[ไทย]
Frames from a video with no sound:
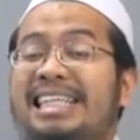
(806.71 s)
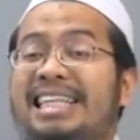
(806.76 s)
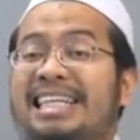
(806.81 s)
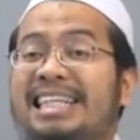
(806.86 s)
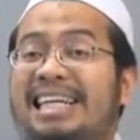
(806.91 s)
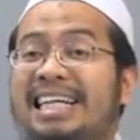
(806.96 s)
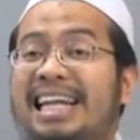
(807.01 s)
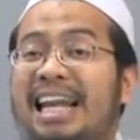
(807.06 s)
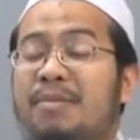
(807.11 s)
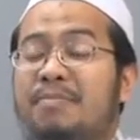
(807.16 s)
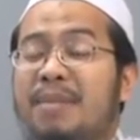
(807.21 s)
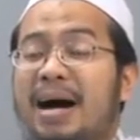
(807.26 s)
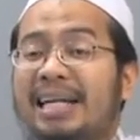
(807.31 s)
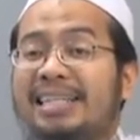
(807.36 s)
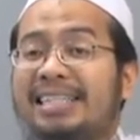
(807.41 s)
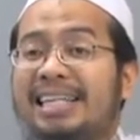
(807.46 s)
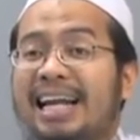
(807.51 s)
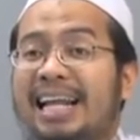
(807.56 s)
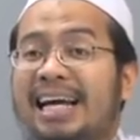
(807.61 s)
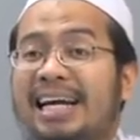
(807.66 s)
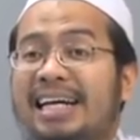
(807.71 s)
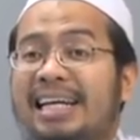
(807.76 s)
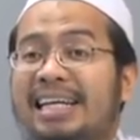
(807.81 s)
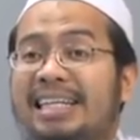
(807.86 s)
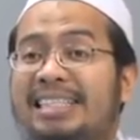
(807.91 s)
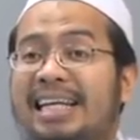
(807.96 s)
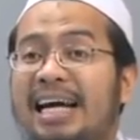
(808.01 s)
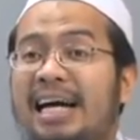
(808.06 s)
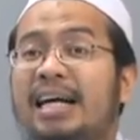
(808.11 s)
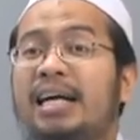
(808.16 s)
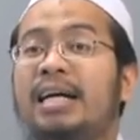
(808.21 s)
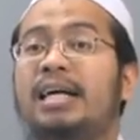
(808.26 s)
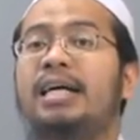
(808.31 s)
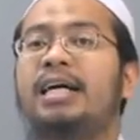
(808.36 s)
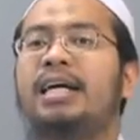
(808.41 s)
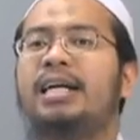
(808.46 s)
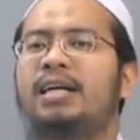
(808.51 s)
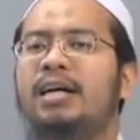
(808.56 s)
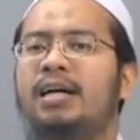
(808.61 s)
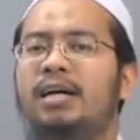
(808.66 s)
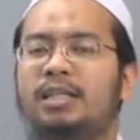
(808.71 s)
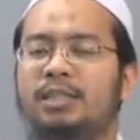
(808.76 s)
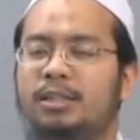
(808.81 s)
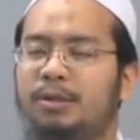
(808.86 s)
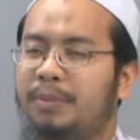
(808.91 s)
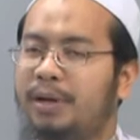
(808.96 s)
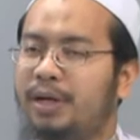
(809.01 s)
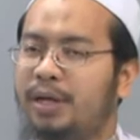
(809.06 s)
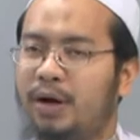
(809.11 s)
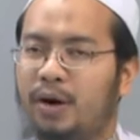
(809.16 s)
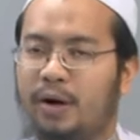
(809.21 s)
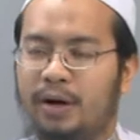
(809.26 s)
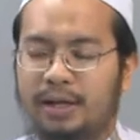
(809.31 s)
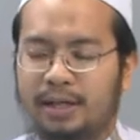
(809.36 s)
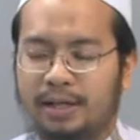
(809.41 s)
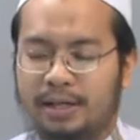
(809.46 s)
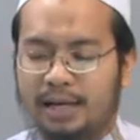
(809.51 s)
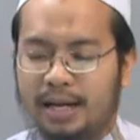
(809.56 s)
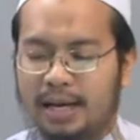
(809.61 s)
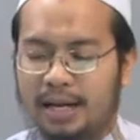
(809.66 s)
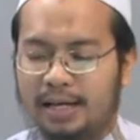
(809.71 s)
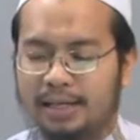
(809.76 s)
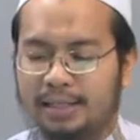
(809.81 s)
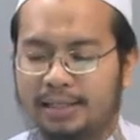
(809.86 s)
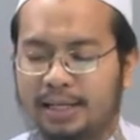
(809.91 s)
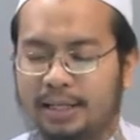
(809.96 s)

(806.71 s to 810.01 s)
ยืนละหมาดกลางคืนทั้งคืนก็คือจะไม่นอนอีกละ